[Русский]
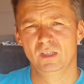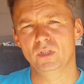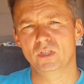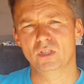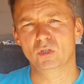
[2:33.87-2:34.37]

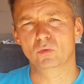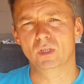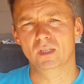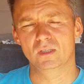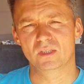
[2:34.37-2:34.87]
Пишите
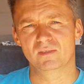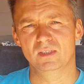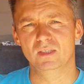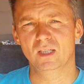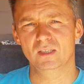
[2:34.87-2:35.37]
туда
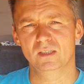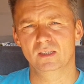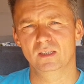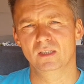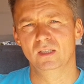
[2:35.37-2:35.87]
свои
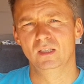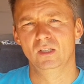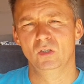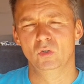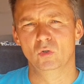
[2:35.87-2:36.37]
данные,
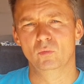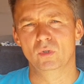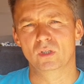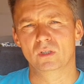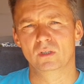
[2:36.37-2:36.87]

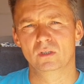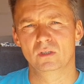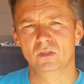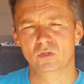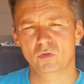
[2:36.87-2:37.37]
номер
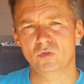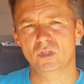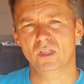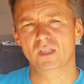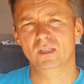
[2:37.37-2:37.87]

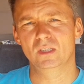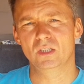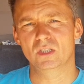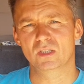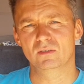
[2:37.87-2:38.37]
счетчика
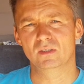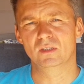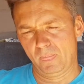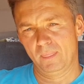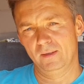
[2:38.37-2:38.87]
электрического.
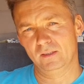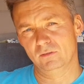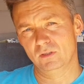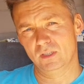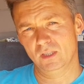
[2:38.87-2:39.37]
Это
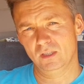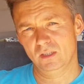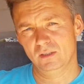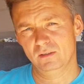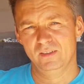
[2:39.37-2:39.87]
вы
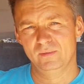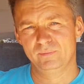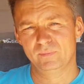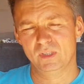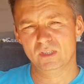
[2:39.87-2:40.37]
сделали
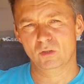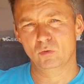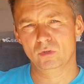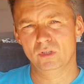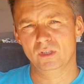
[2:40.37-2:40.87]
и
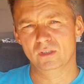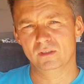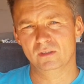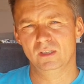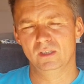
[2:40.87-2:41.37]

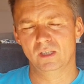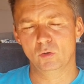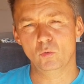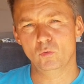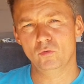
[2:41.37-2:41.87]
заходите на
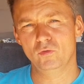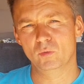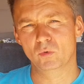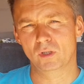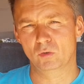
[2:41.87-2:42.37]
новую
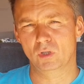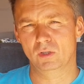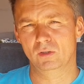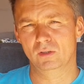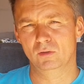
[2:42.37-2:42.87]
фирму,
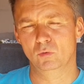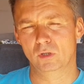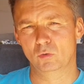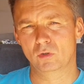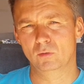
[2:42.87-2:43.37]
которая, у
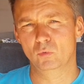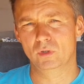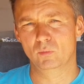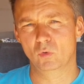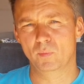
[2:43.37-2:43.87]
которой
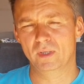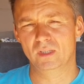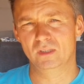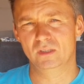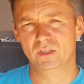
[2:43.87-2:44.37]
будете
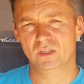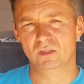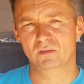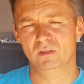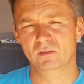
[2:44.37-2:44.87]
покупать
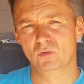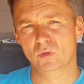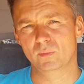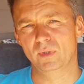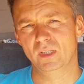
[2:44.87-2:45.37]
электричество. Все
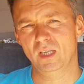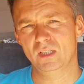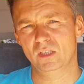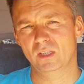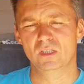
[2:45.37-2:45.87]

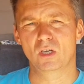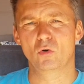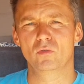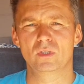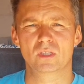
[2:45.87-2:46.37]
заполняете, там
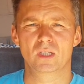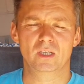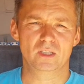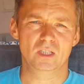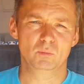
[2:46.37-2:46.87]
какого числа
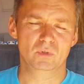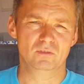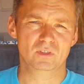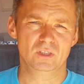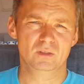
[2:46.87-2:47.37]
хотели бы
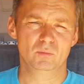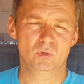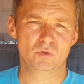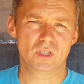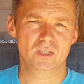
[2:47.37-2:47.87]
вы
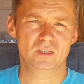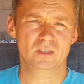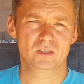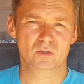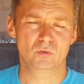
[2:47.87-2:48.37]
получать
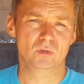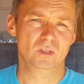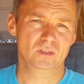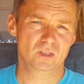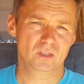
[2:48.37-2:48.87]
эту
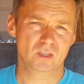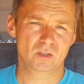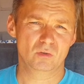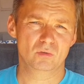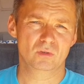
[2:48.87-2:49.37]

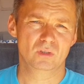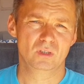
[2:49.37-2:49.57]
электроэнергию.